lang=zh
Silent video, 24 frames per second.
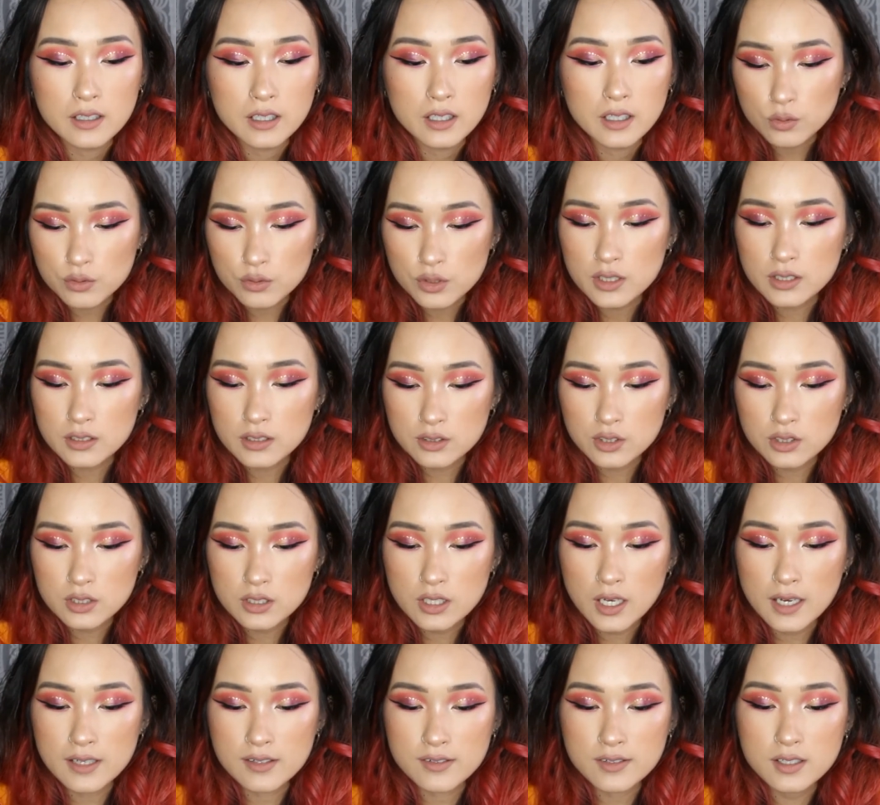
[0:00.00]
我觉得就是
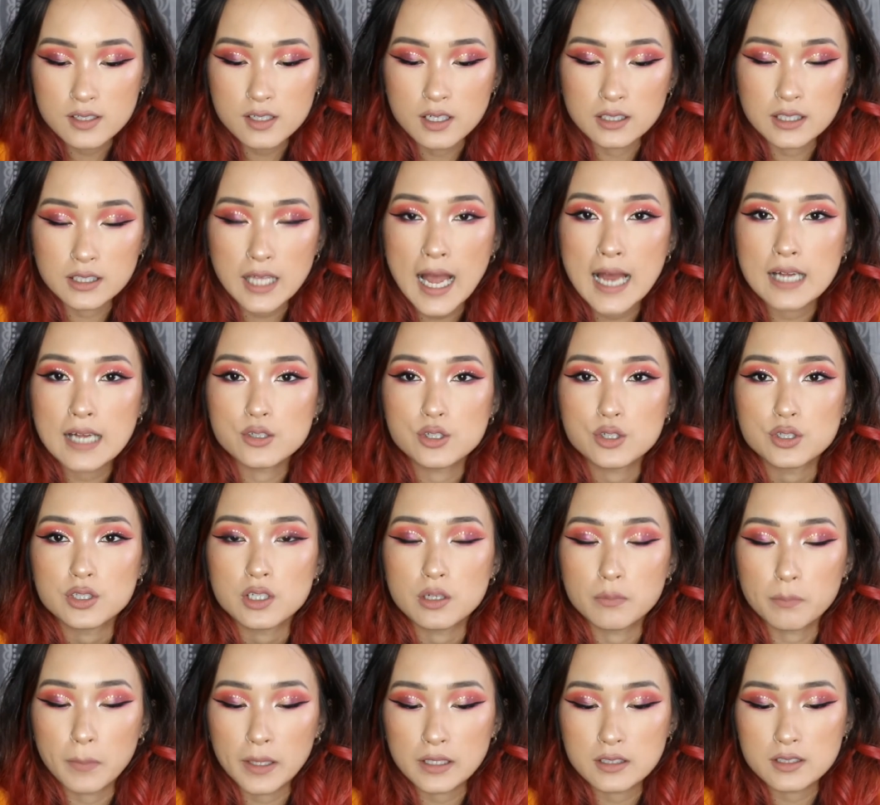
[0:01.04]
很适合它取
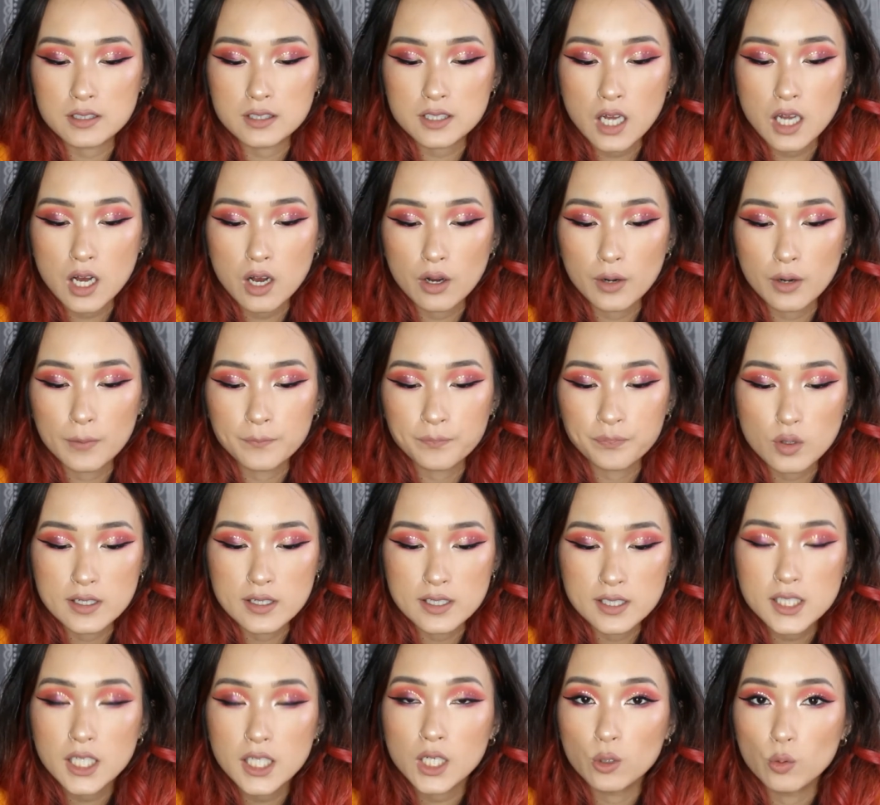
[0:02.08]
的名字叫“纯
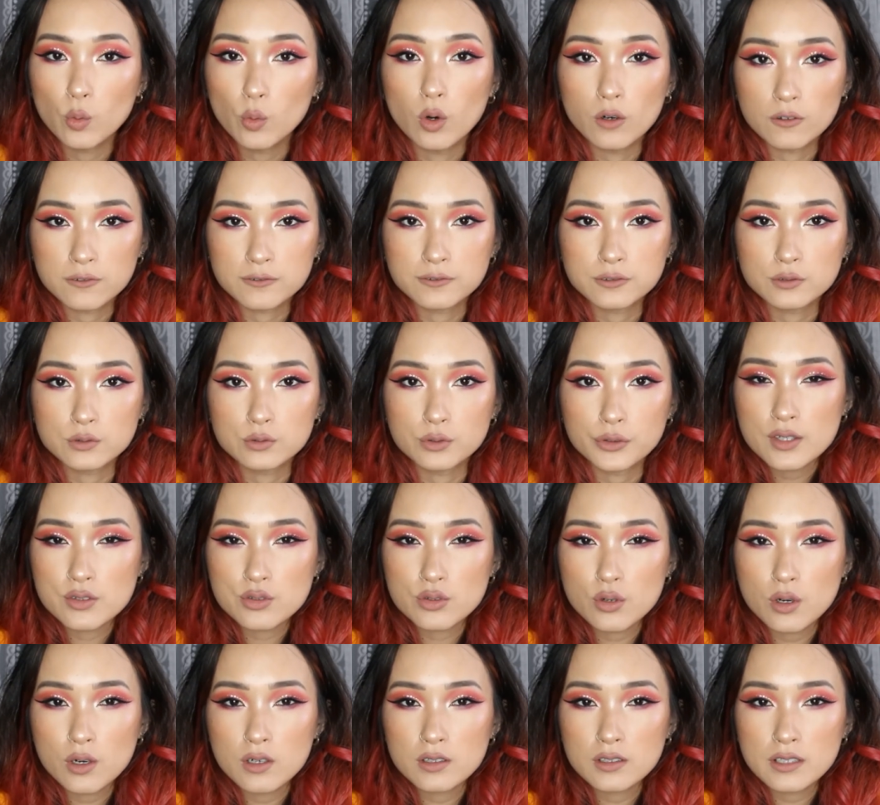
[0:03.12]
净裸肤”。就是
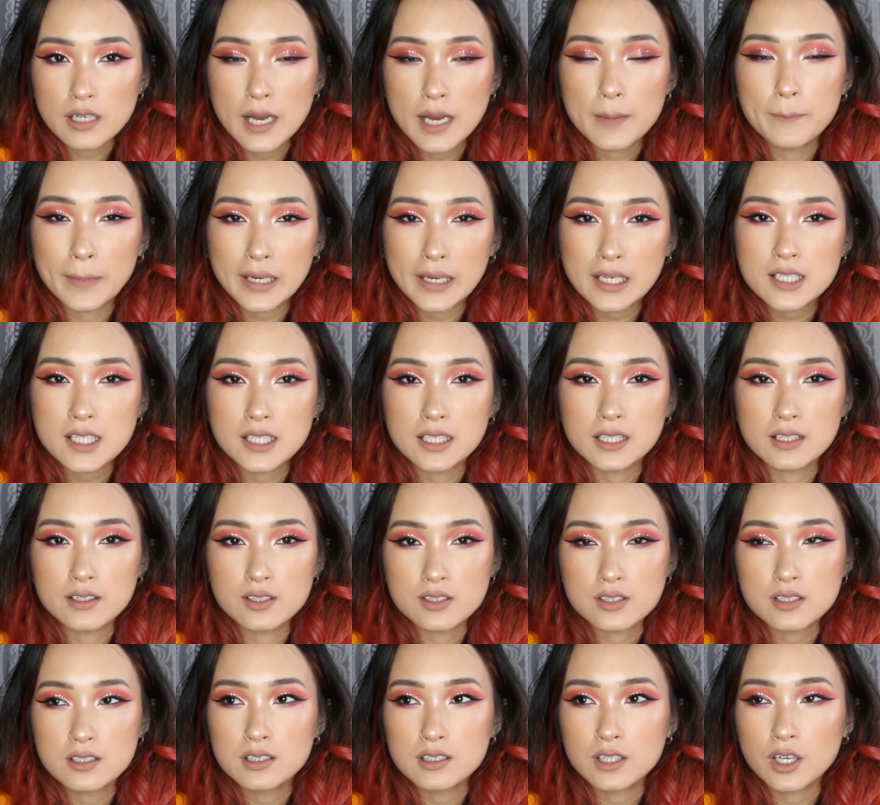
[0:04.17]
说很明显的
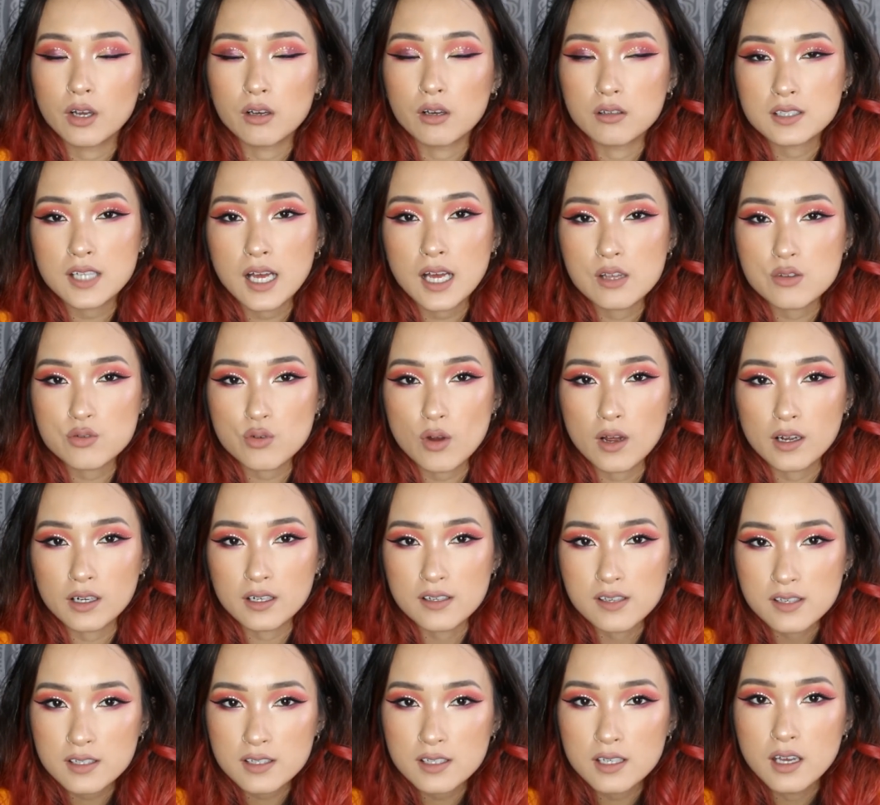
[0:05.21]
是你有上妆，
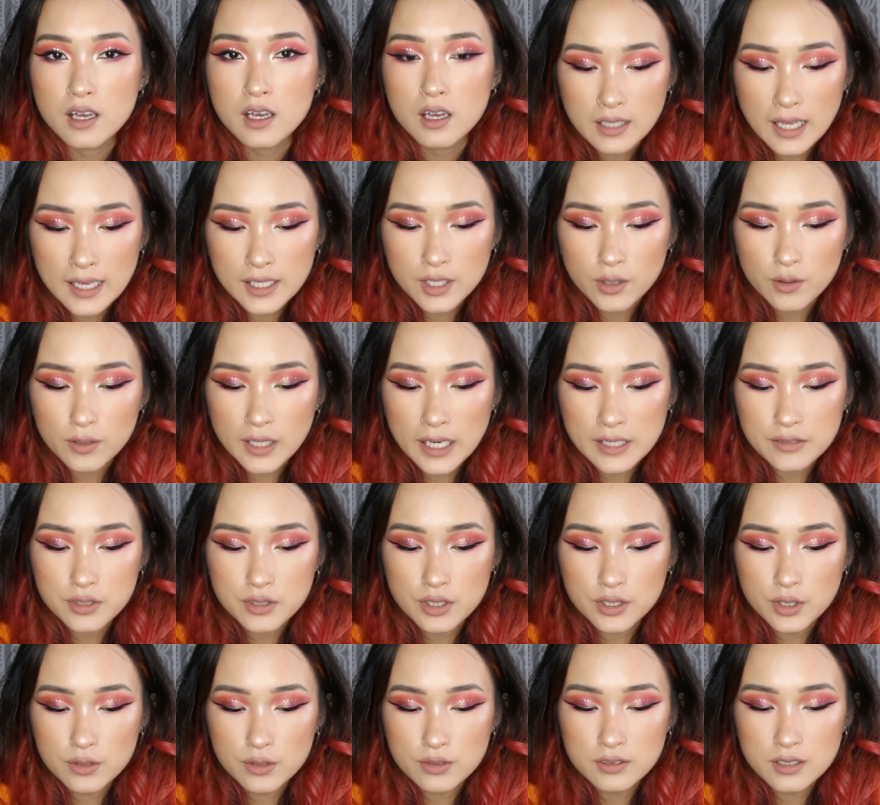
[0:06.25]
可是它给我感
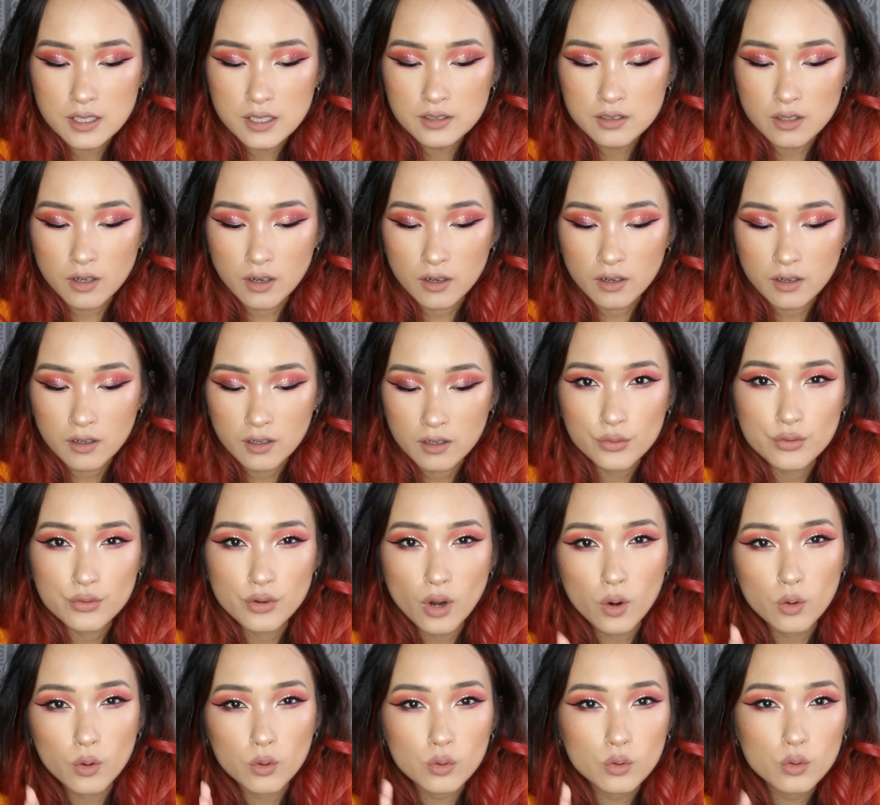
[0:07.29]
觉又是那种
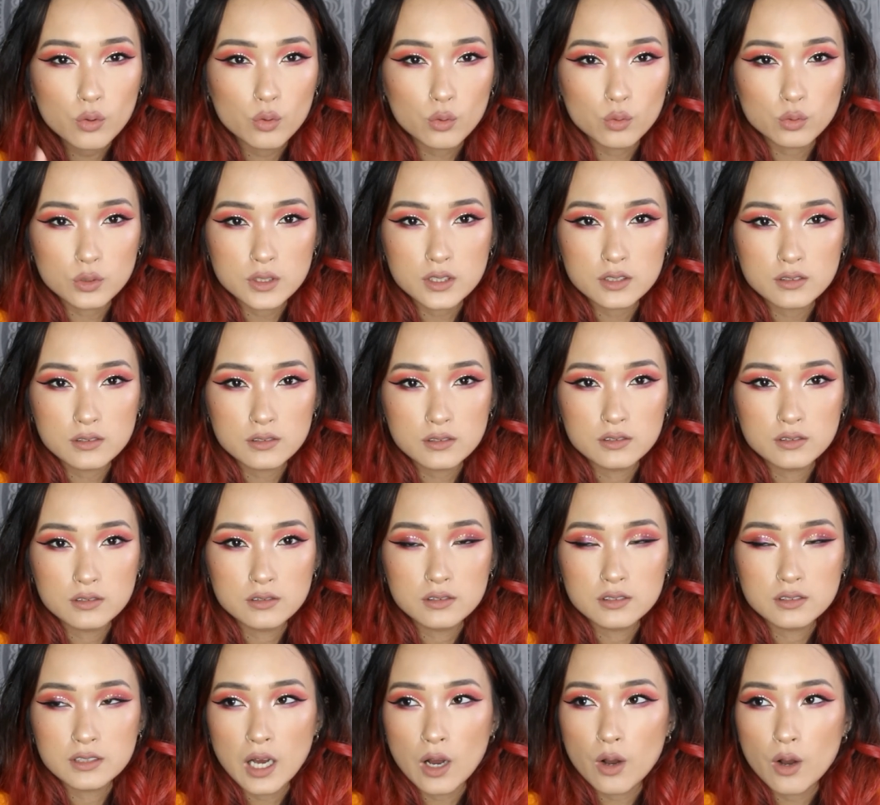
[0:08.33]
柔雾，
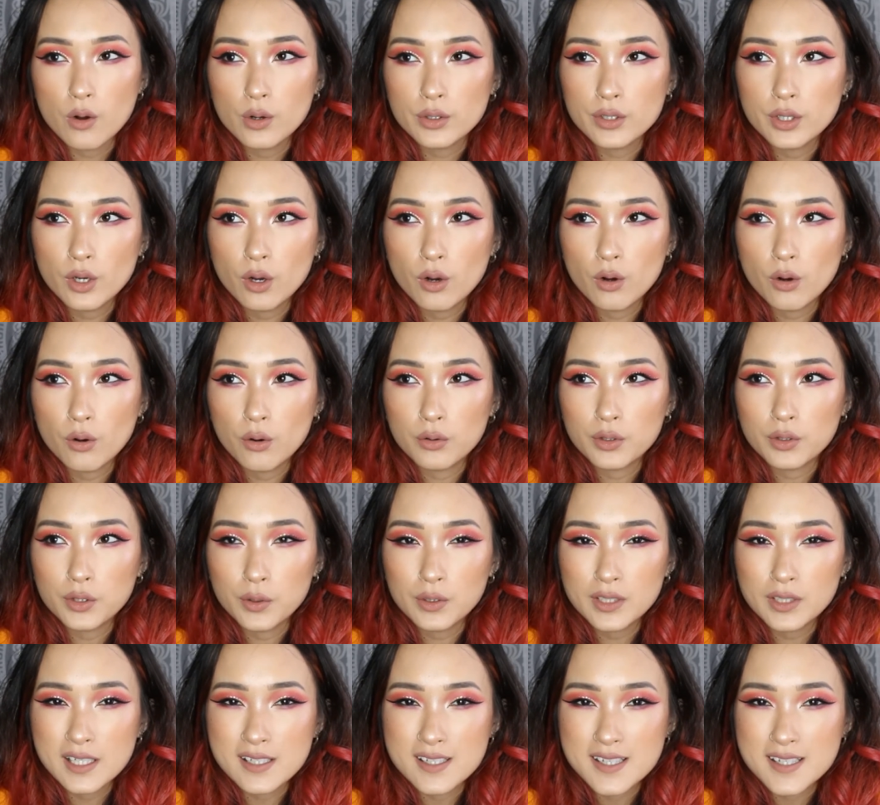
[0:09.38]
然后又
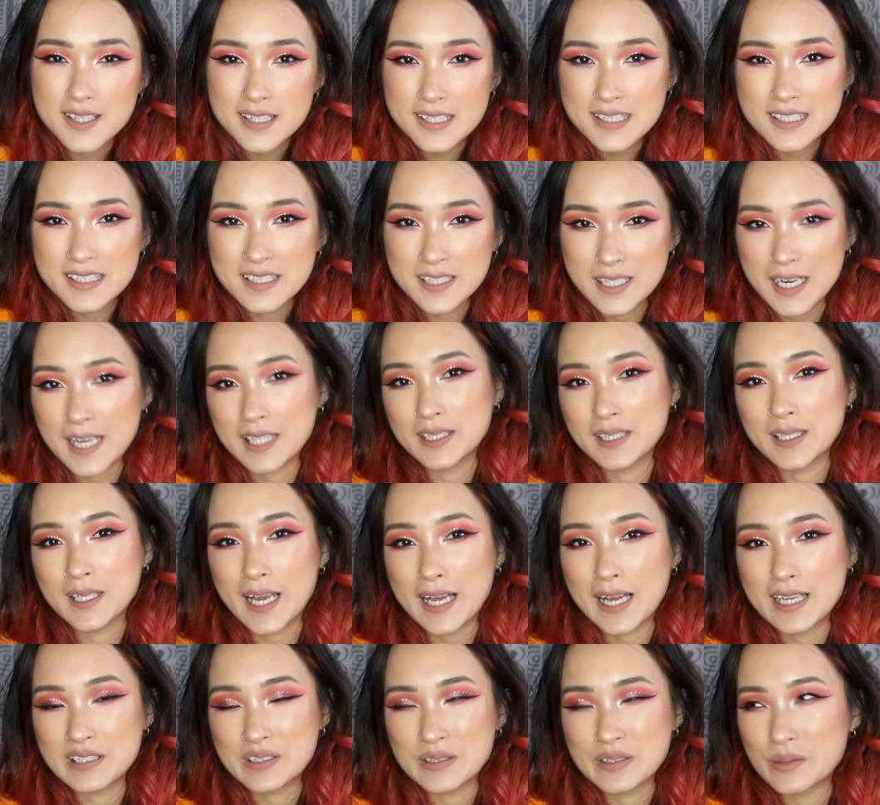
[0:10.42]
有点自然的
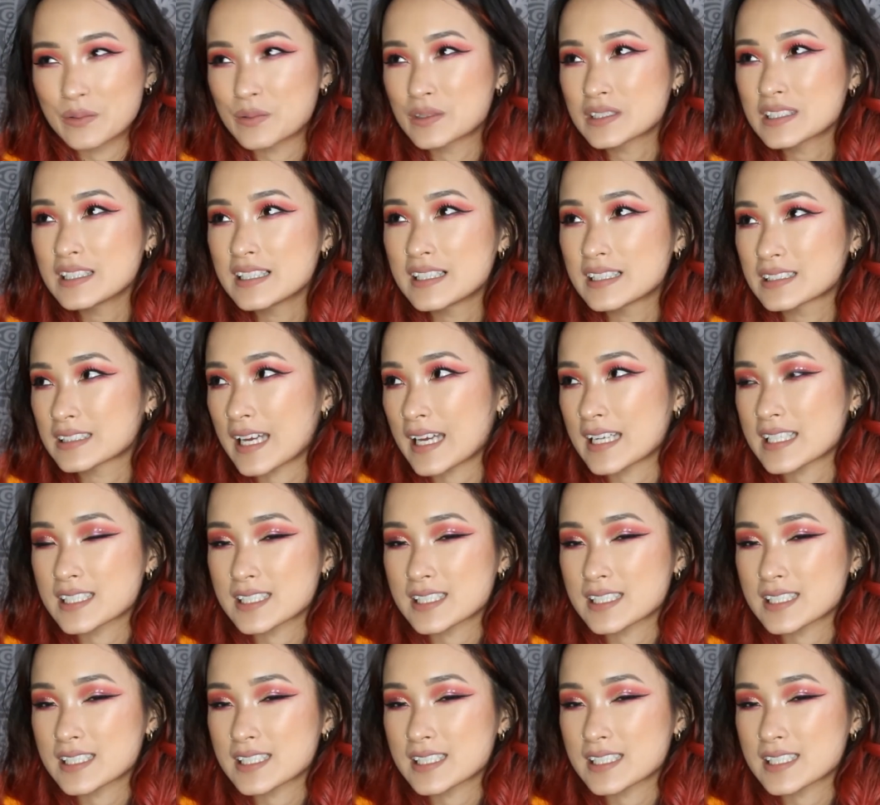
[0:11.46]
感觉，我真的很难